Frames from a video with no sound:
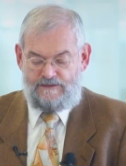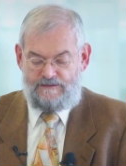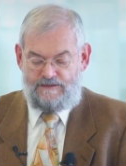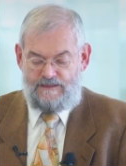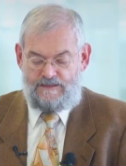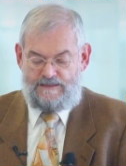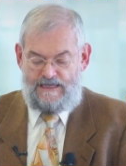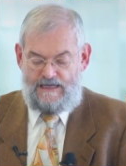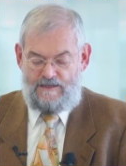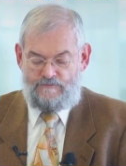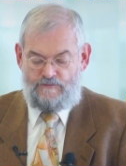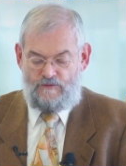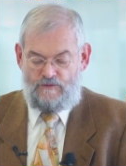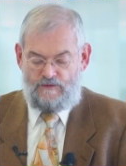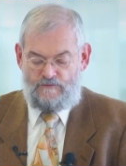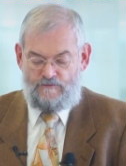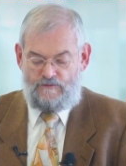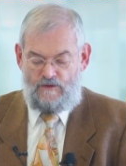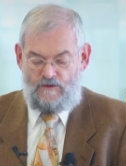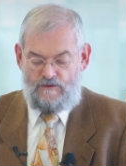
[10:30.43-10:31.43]
Nicht
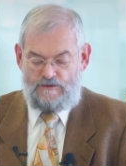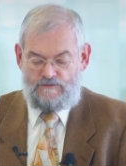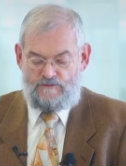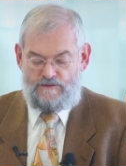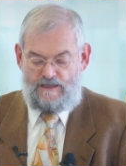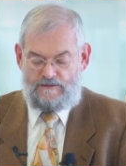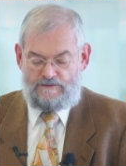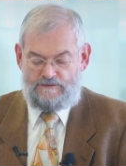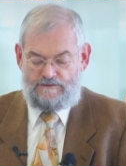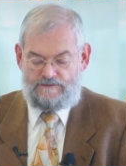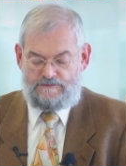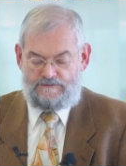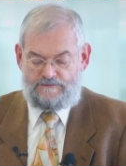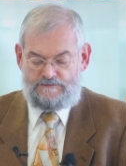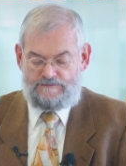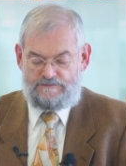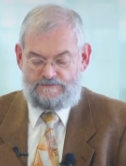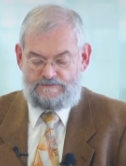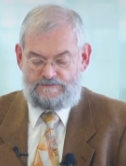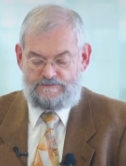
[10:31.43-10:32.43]
aufhöre für euch zu danken.
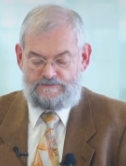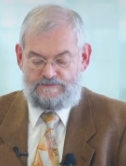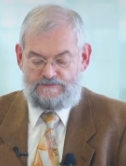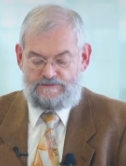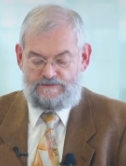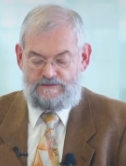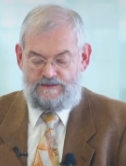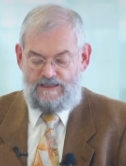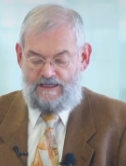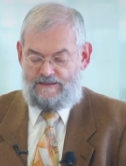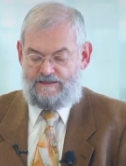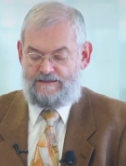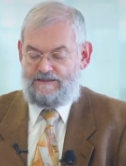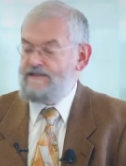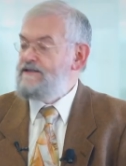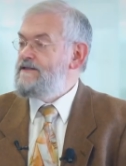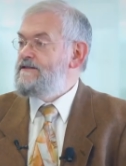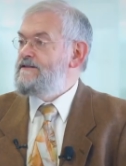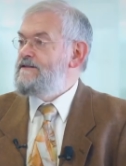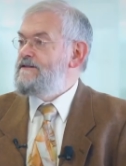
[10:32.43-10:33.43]
Ha,
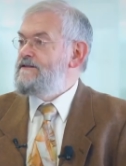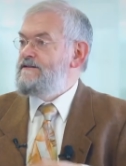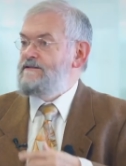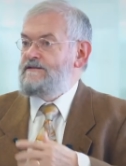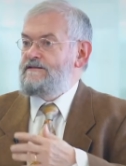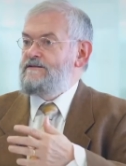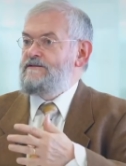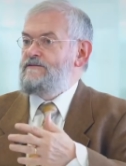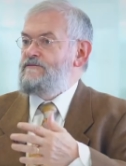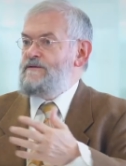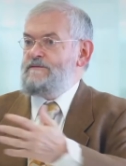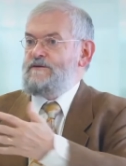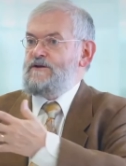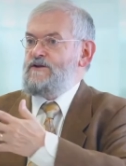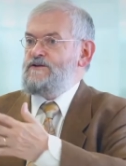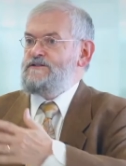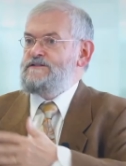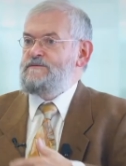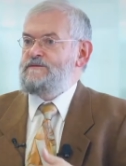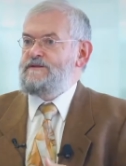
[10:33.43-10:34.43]
wie im
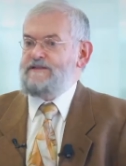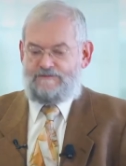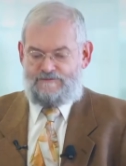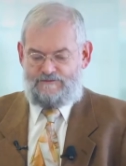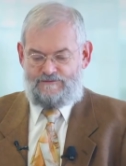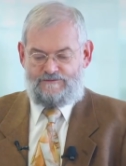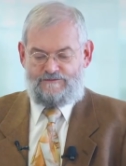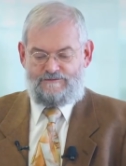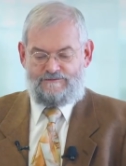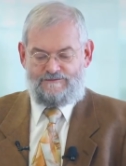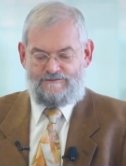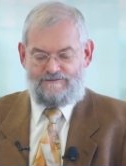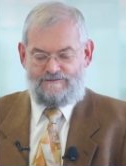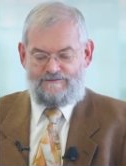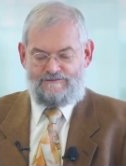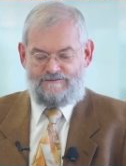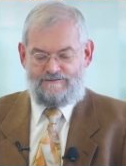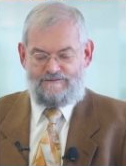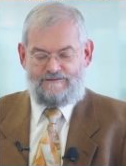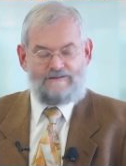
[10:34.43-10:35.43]
Klosterbrief.
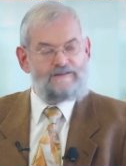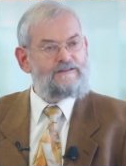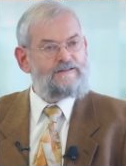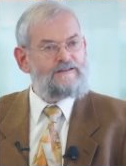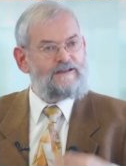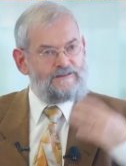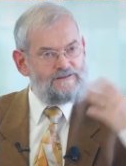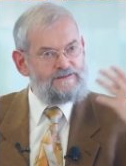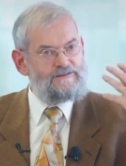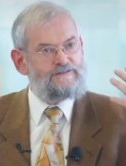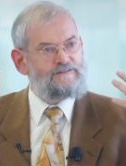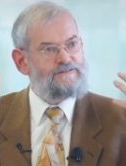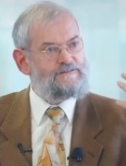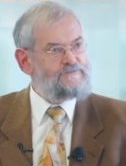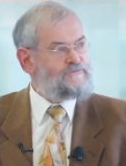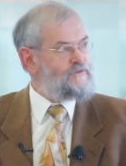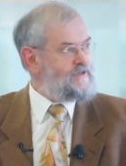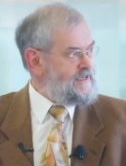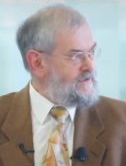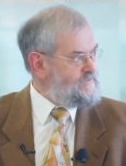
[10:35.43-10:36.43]
Er hat
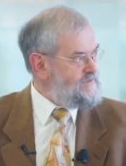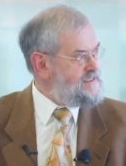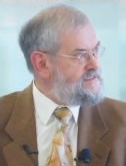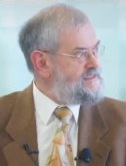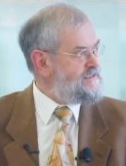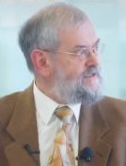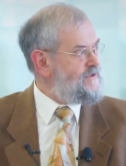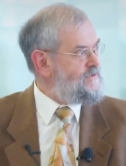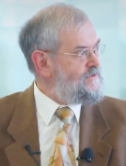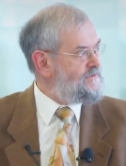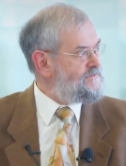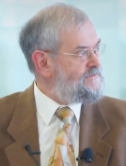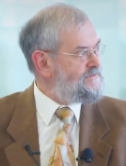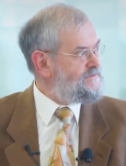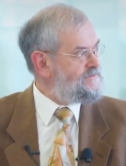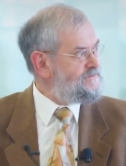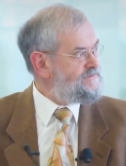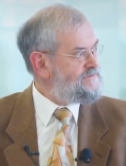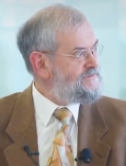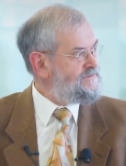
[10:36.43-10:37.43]
von den Ephesern
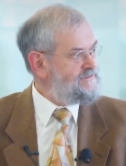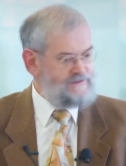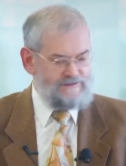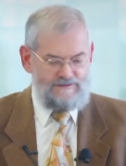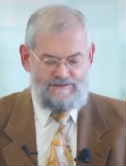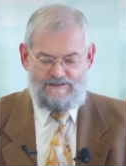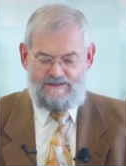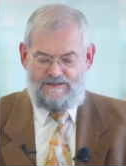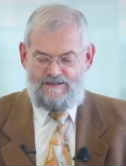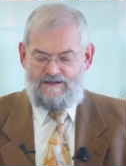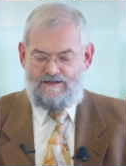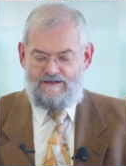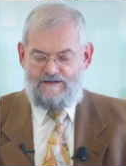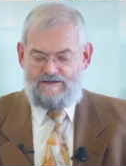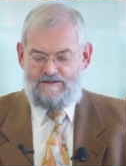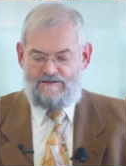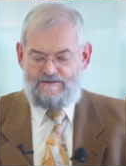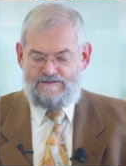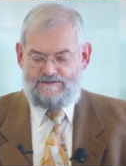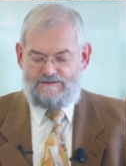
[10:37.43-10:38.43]
gehört
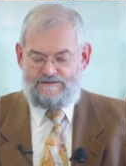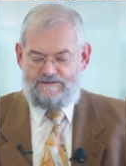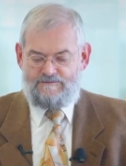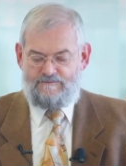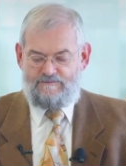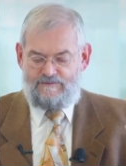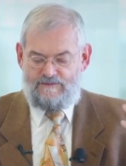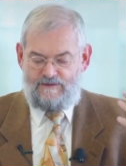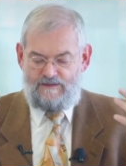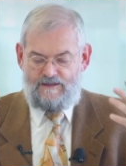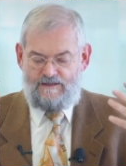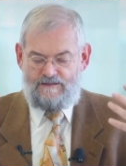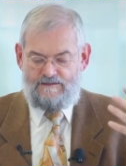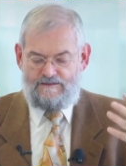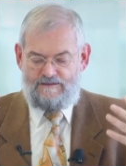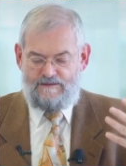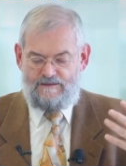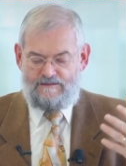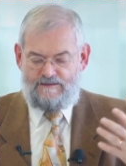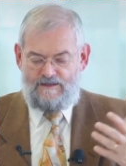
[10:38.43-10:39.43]
und
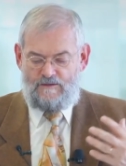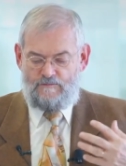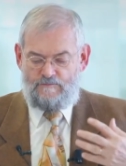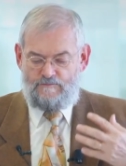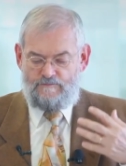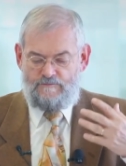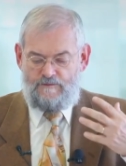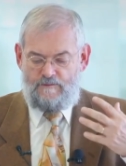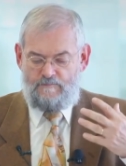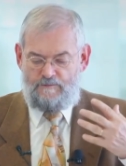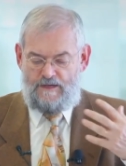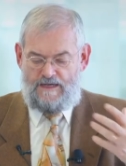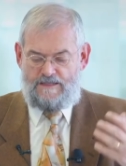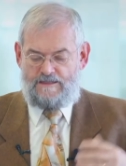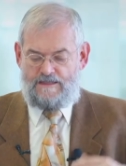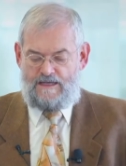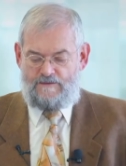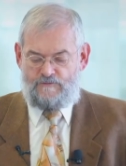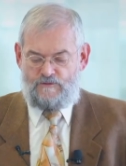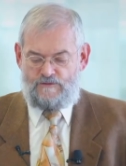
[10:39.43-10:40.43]
darum
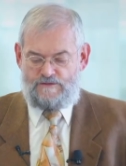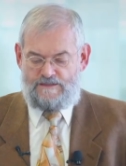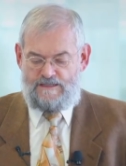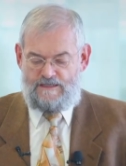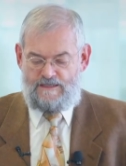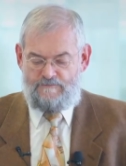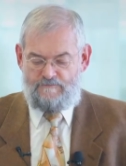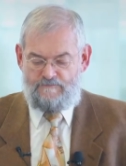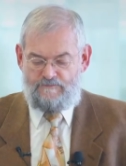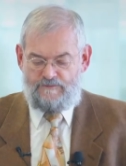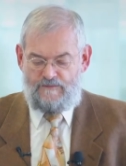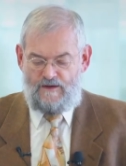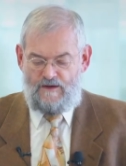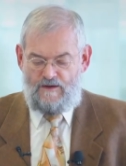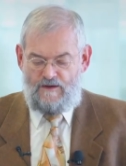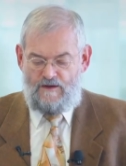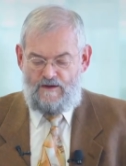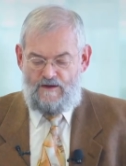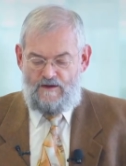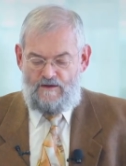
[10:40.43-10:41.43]
betet er für sie
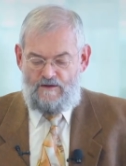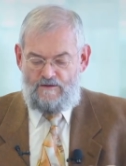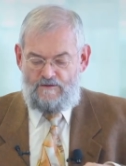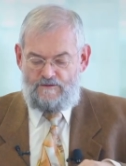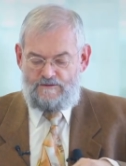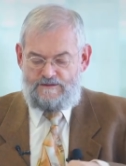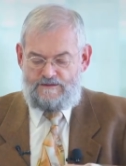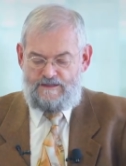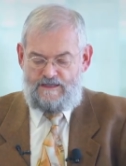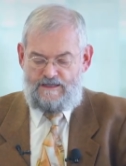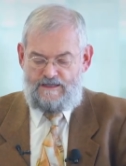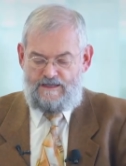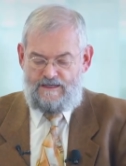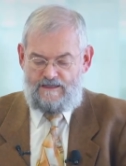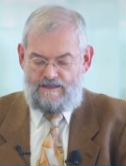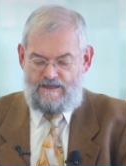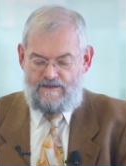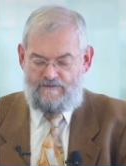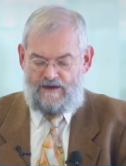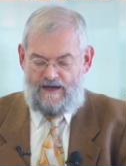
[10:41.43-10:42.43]
und
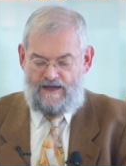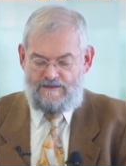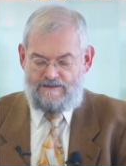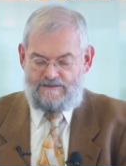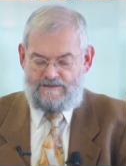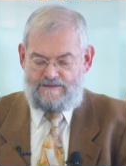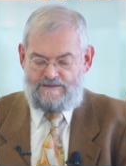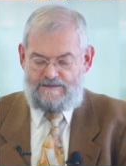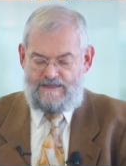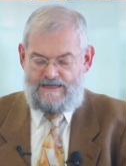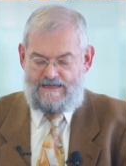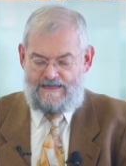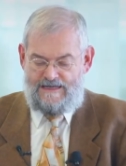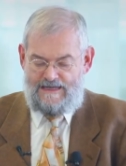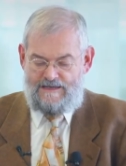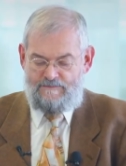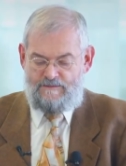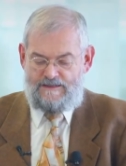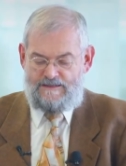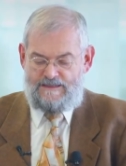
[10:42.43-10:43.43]
er erwähnt die
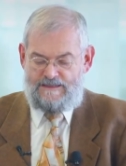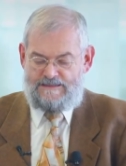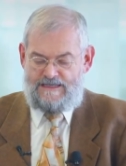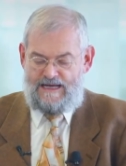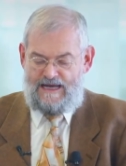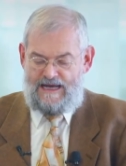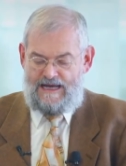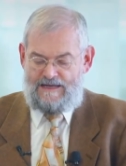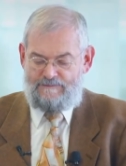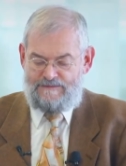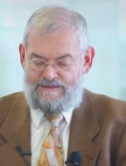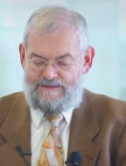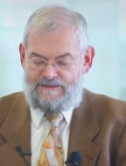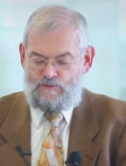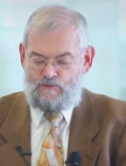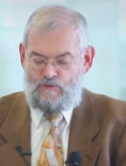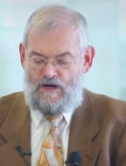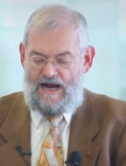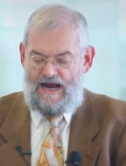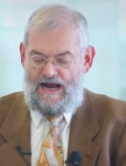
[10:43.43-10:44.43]
Liebe, die sie haben
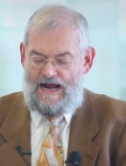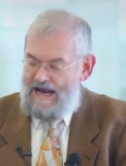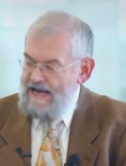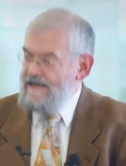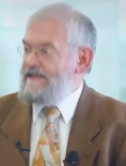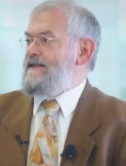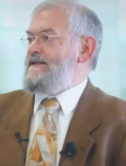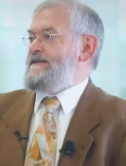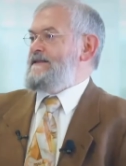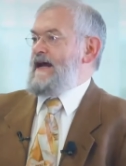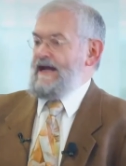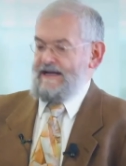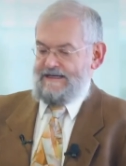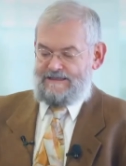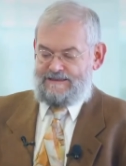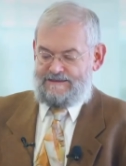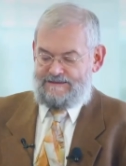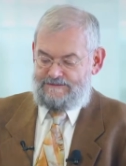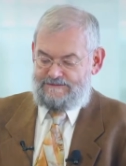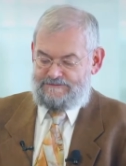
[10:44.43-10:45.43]
zu allen
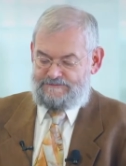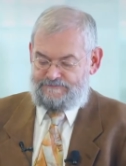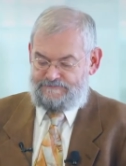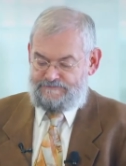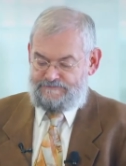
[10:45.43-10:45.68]
Heiligen.